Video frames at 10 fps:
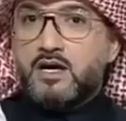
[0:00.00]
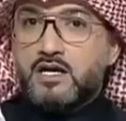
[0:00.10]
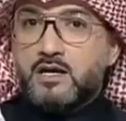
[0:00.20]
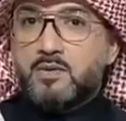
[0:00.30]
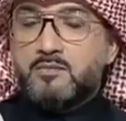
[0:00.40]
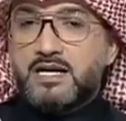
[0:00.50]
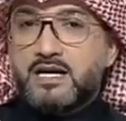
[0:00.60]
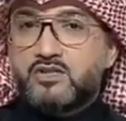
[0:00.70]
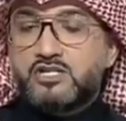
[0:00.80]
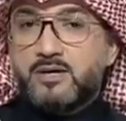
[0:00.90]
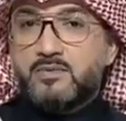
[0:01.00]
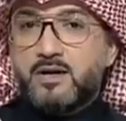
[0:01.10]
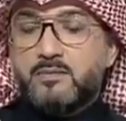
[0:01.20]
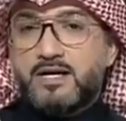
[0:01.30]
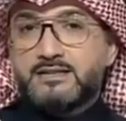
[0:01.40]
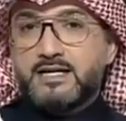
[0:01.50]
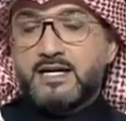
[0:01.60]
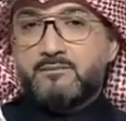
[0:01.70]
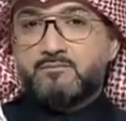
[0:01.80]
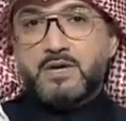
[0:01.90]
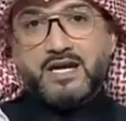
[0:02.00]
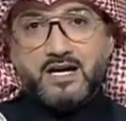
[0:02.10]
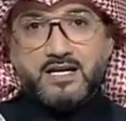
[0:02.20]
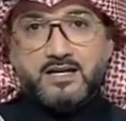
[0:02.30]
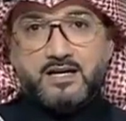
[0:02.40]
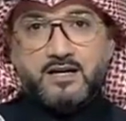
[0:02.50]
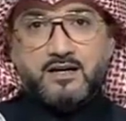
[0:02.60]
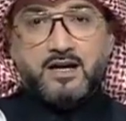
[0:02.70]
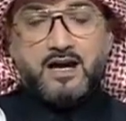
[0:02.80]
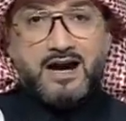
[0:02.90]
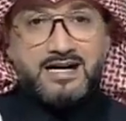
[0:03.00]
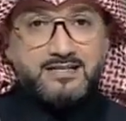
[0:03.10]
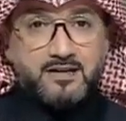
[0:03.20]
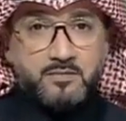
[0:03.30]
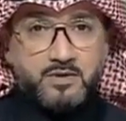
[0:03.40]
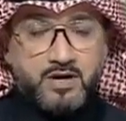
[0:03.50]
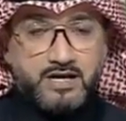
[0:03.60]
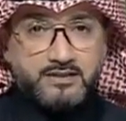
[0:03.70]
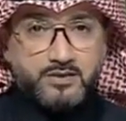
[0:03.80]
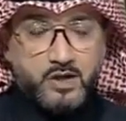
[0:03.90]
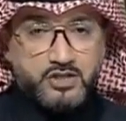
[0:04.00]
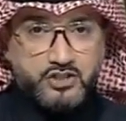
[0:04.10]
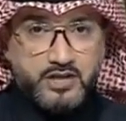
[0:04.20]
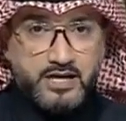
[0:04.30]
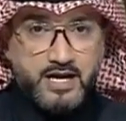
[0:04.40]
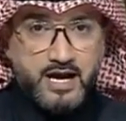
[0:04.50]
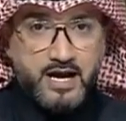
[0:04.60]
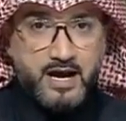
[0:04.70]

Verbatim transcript: إلى المملكة وشعبها بعد أن قضى أكثر من 21